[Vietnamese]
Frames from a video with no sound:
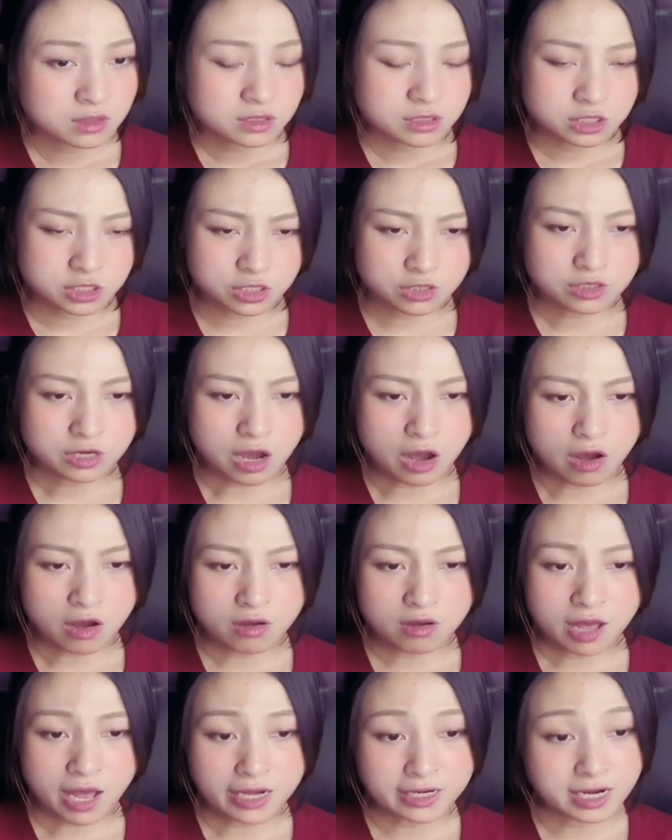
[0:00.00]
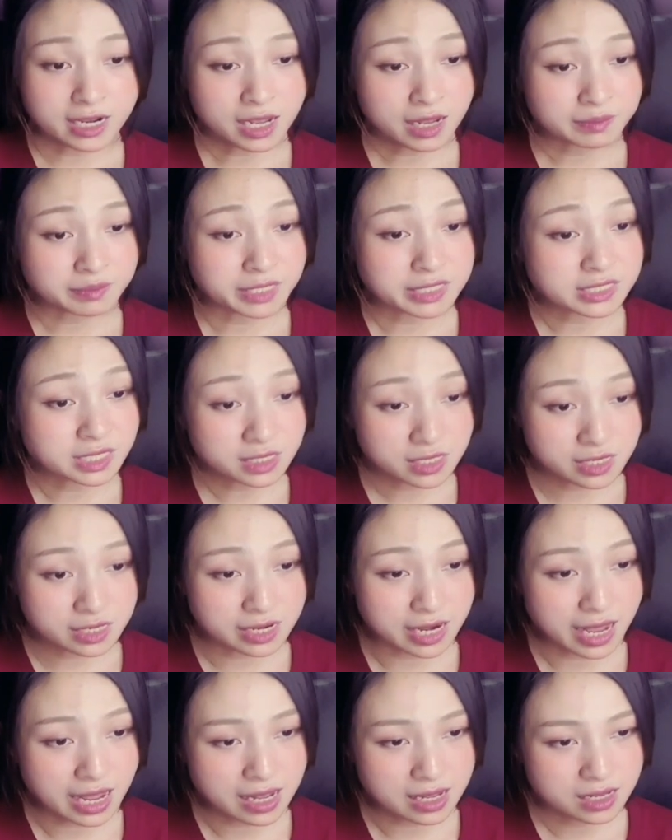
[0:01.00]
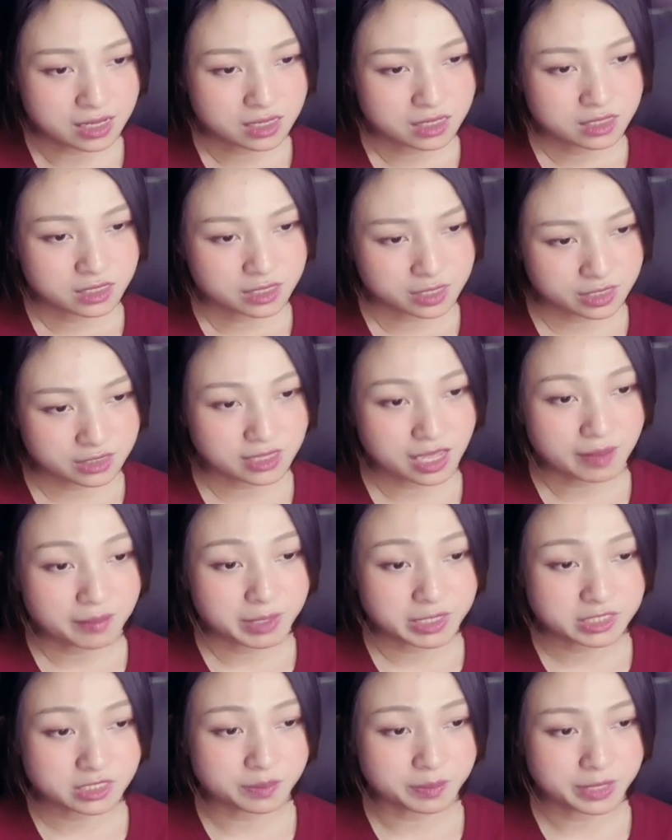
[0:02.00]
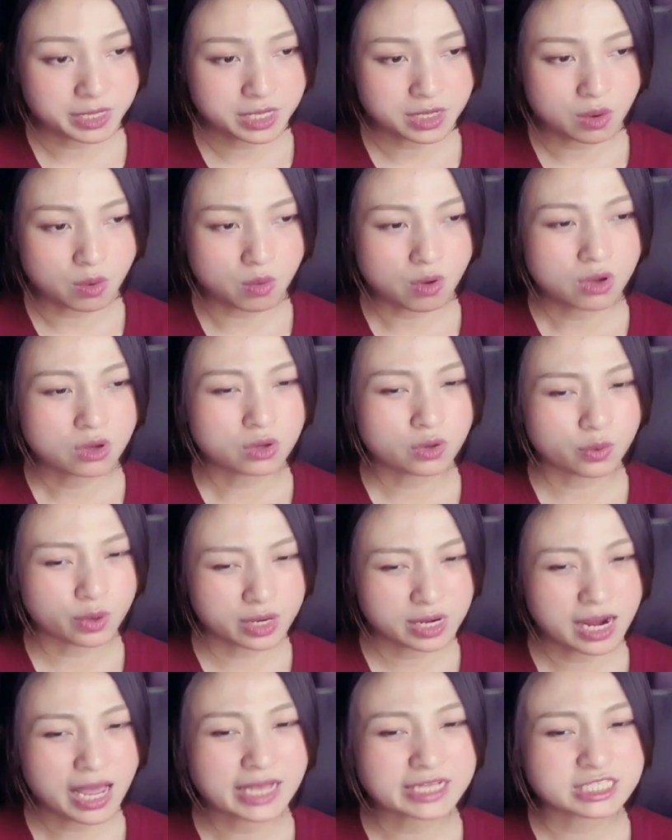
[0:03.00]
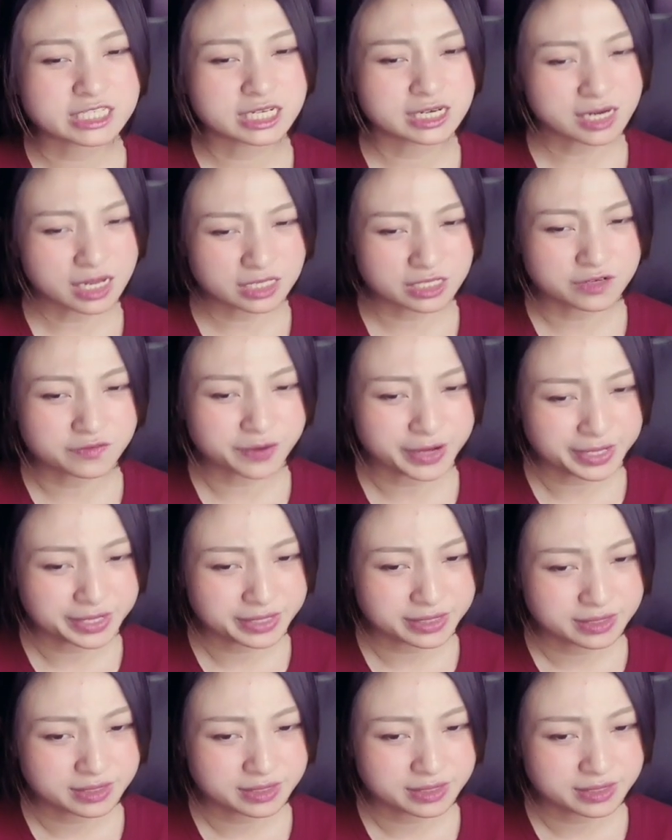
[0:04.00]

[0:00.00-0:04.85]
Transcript: trước đó hắn đã cảm thấy rất kỳ lạ hiện tại bây giờ mới hiểu nguyên lai chính là như vậy